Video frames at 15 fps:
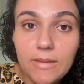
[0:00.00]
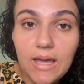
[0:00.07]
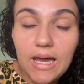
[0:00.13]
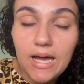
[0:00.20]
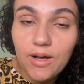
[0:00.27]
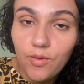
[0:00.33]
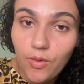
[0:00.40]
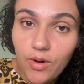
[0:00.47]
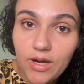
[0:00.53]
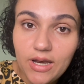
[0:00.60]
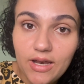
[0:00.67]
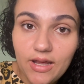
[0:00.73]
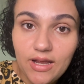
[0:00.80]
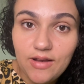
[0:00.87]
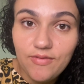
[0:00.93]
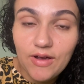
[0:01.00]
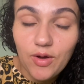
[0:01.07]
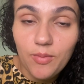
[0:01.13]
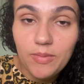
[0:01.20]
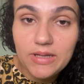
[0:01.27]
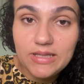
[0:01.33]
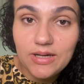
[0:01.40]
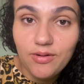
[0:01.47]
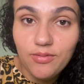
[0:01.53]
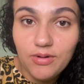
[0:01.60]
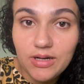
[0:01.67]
Agora, né, ele vai completar um